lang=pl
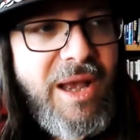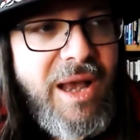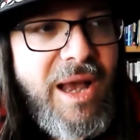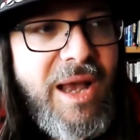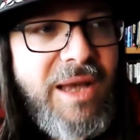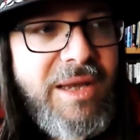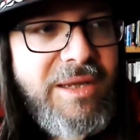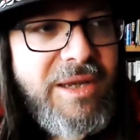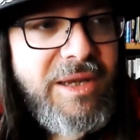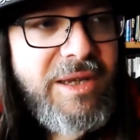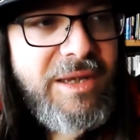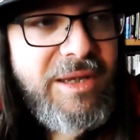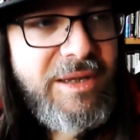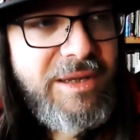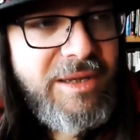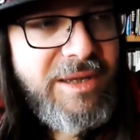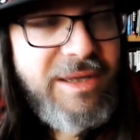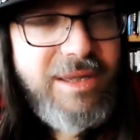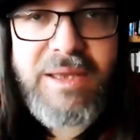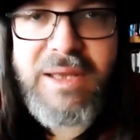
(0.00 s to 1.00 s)
a
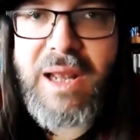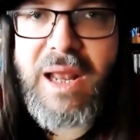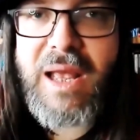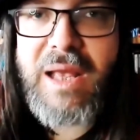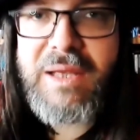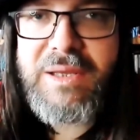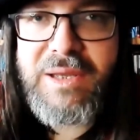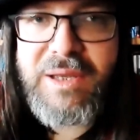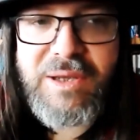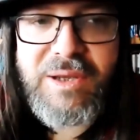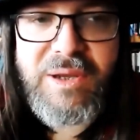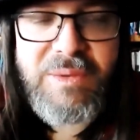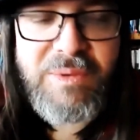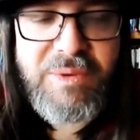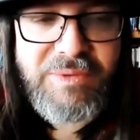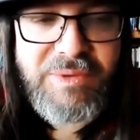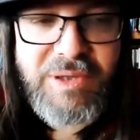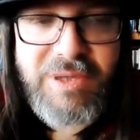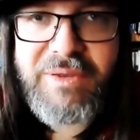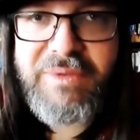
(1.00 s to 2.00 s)
nie dla niego, bo
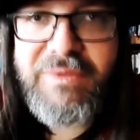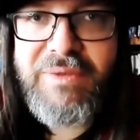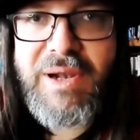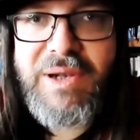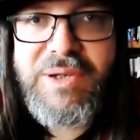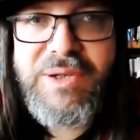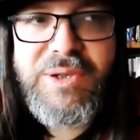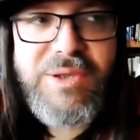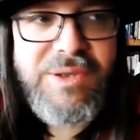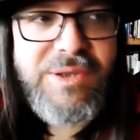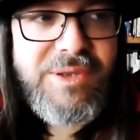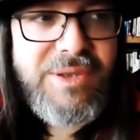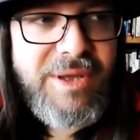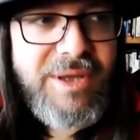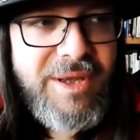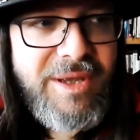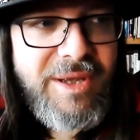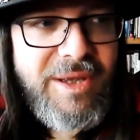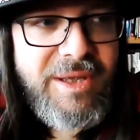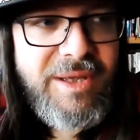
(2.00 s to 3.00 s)
wtedy walcząc
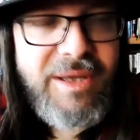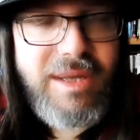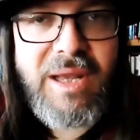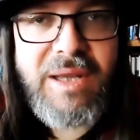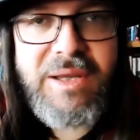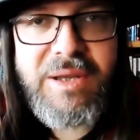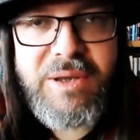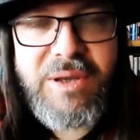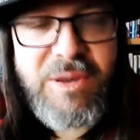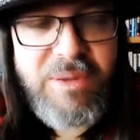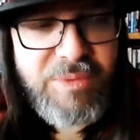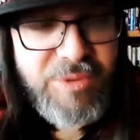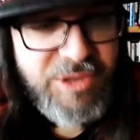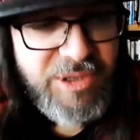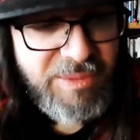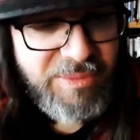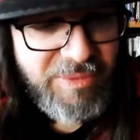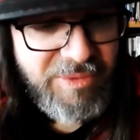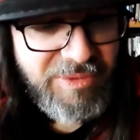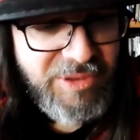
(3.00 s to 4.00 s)
dla niego
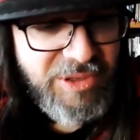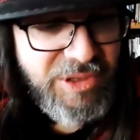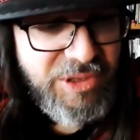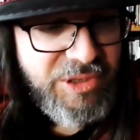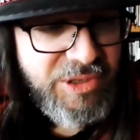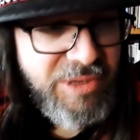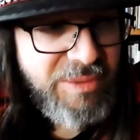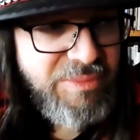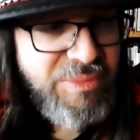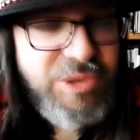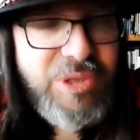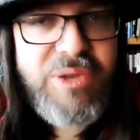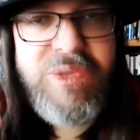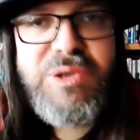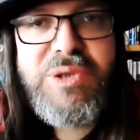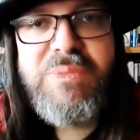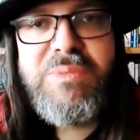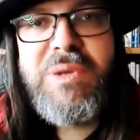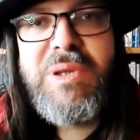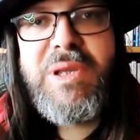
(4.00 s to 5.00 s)
można powiedzieć, że
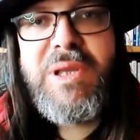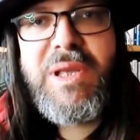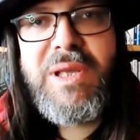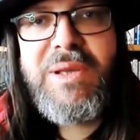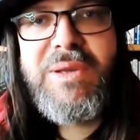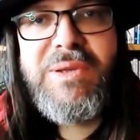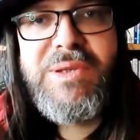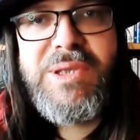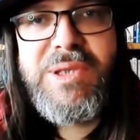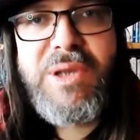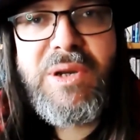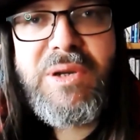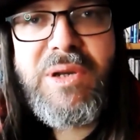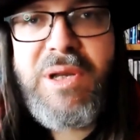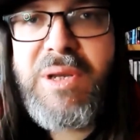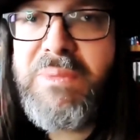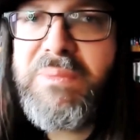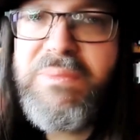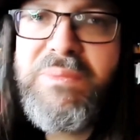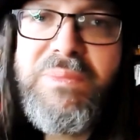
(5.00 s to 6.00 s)
przechodzimy na jego stronę.
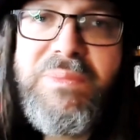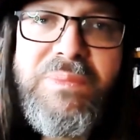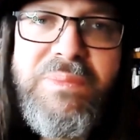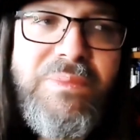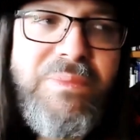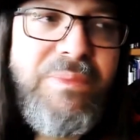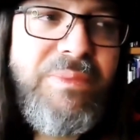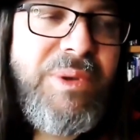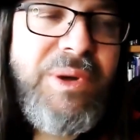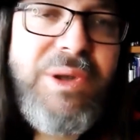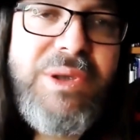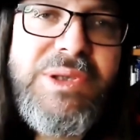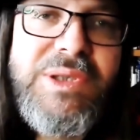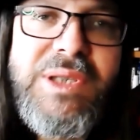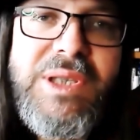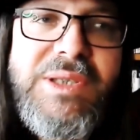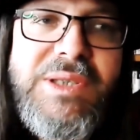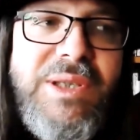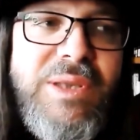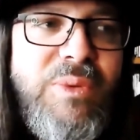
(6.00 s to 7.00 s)
No,
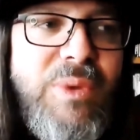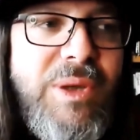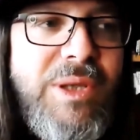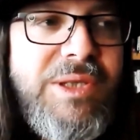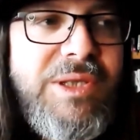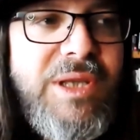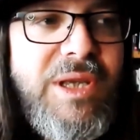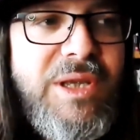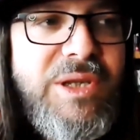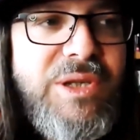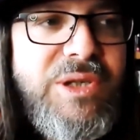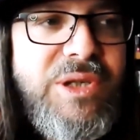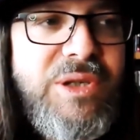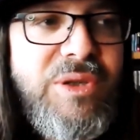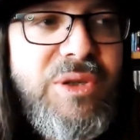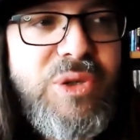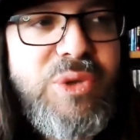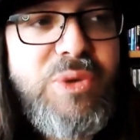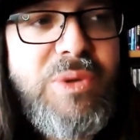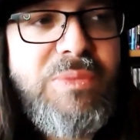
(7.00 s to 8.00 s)
prosta sytuacja, jeśli
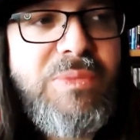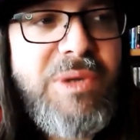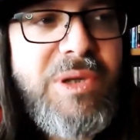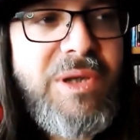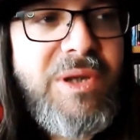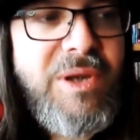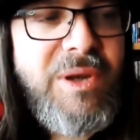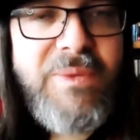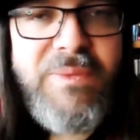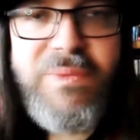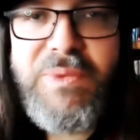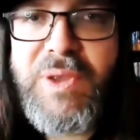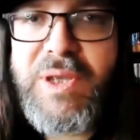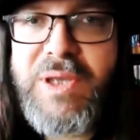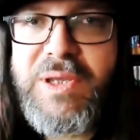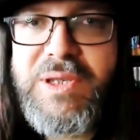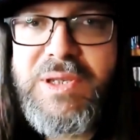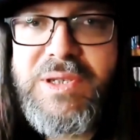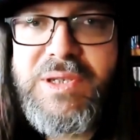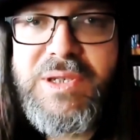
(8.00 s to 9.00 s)
doszłoby do
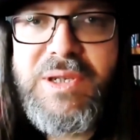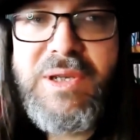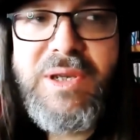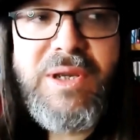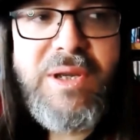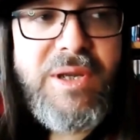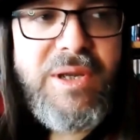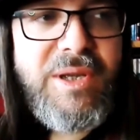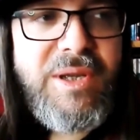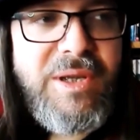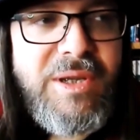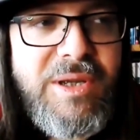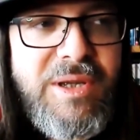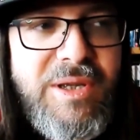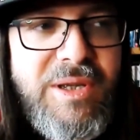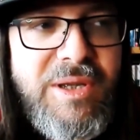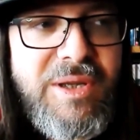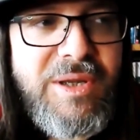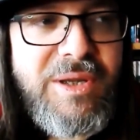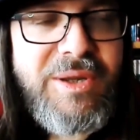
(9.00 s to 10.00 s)
jakichś
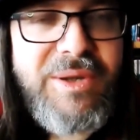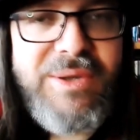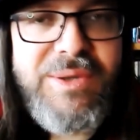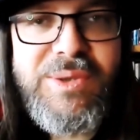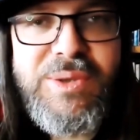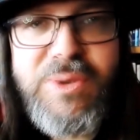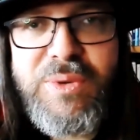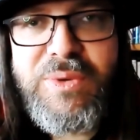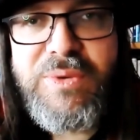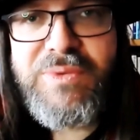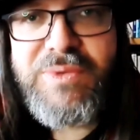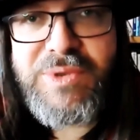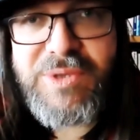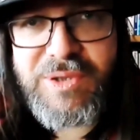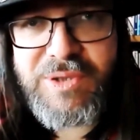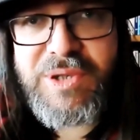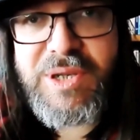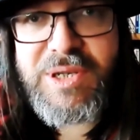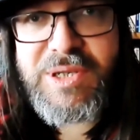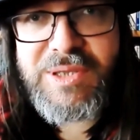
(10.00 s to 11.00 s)
e, rozruchów, co
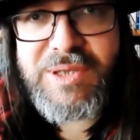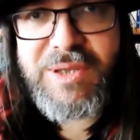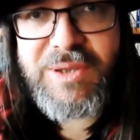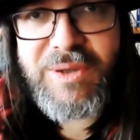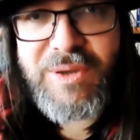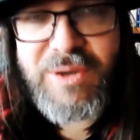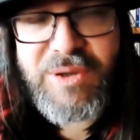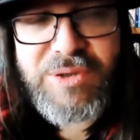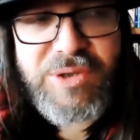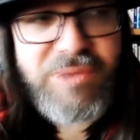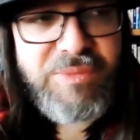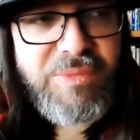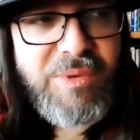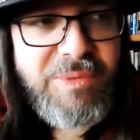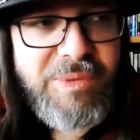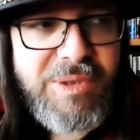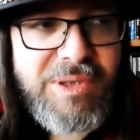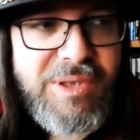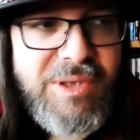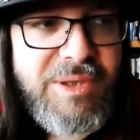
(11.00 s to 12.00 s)
często dochodzi
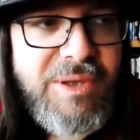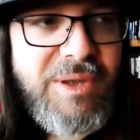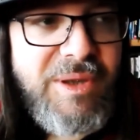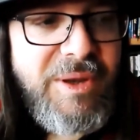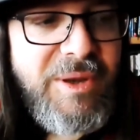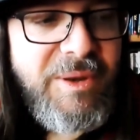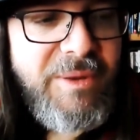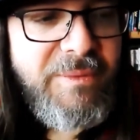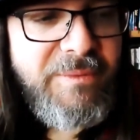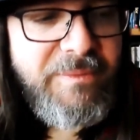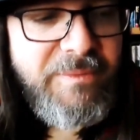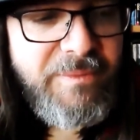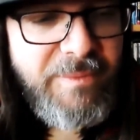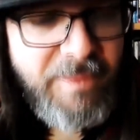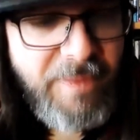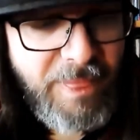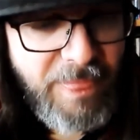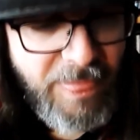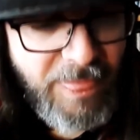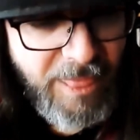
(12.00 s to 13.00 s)
pomiędzy
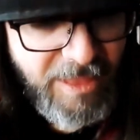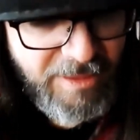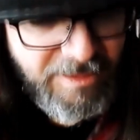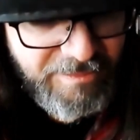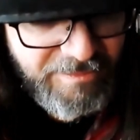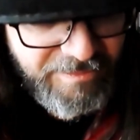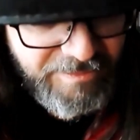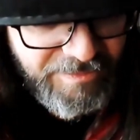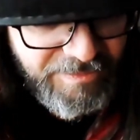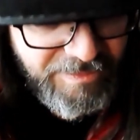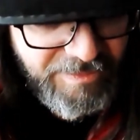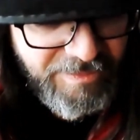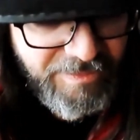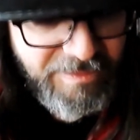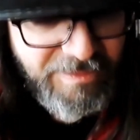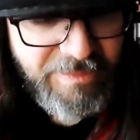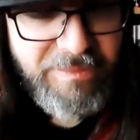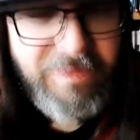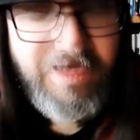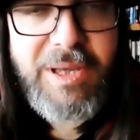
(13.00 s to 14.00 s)
mm,
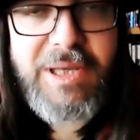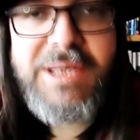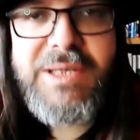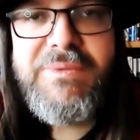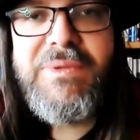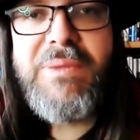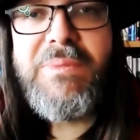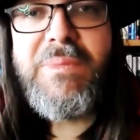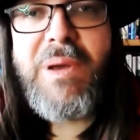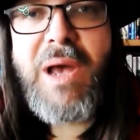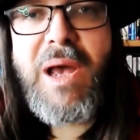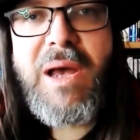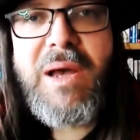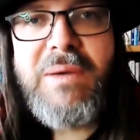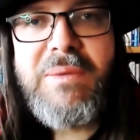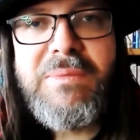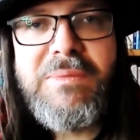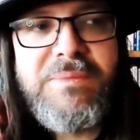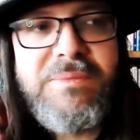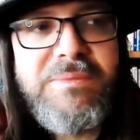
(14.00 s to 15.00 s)
państwem a